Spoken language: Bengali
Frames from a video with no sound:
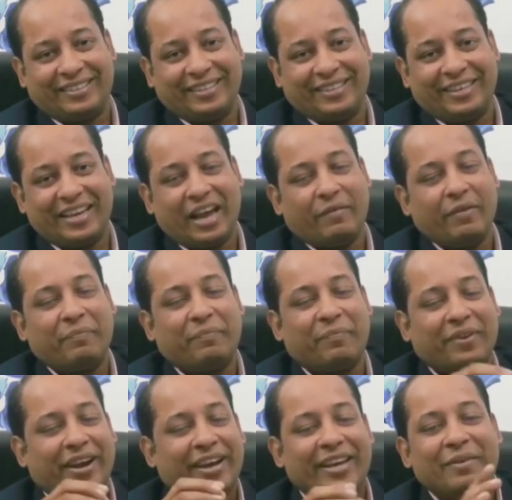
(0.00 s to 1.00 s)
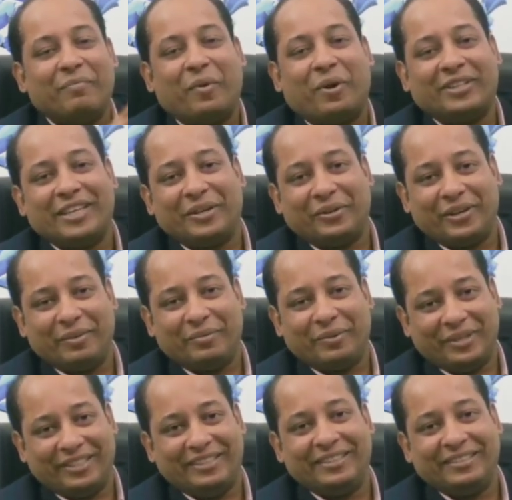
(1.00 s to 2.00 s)
দিতে গিয়ে আমি প্রায়ই মজা করে
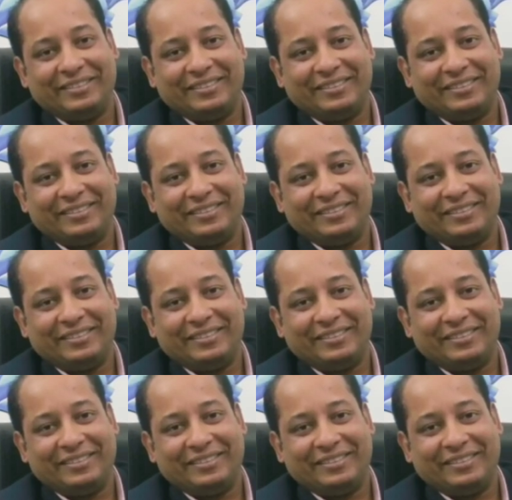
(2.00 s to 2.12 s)
বলি